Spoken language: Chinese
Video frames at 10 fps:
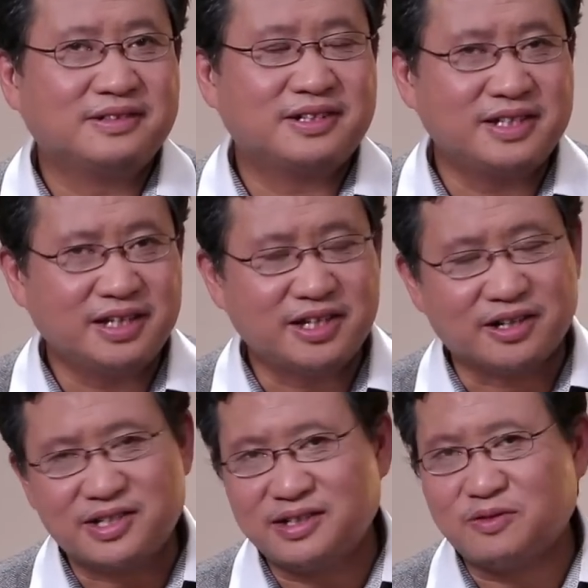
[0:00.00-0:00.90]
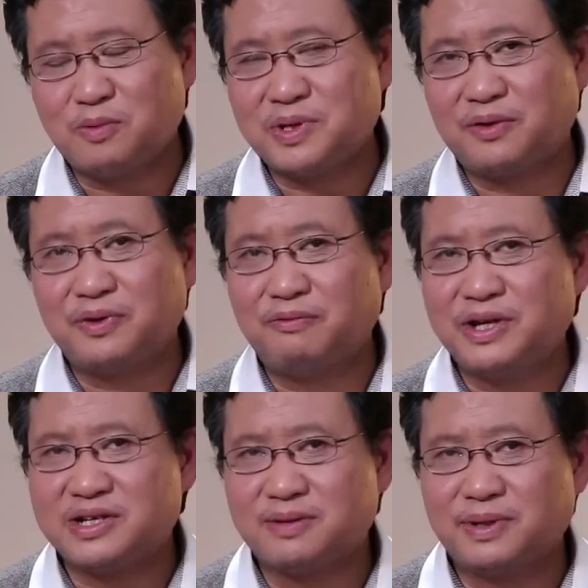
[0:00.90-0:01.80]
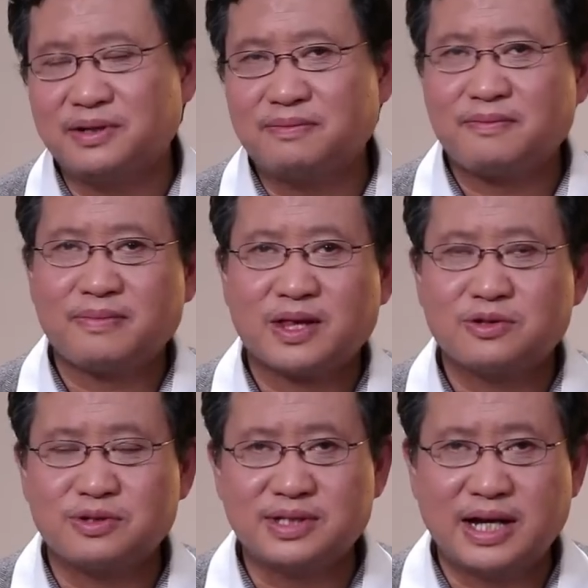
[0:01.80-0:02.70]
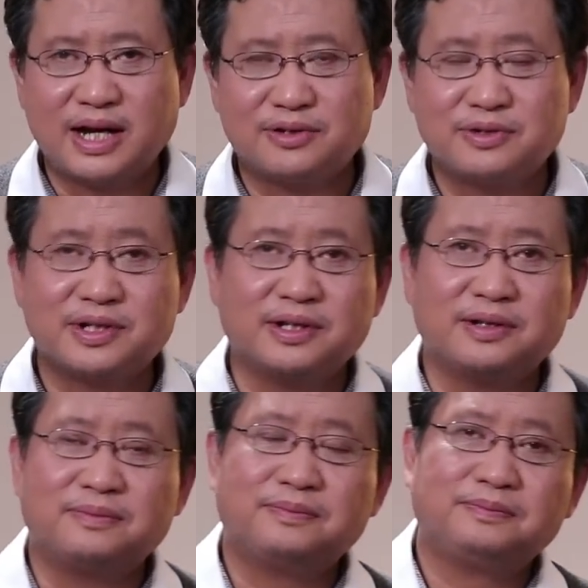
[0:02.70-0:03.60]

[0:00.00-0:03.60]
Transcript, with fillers: 直接挑衅，我们要问为什么呢？存在两种可能：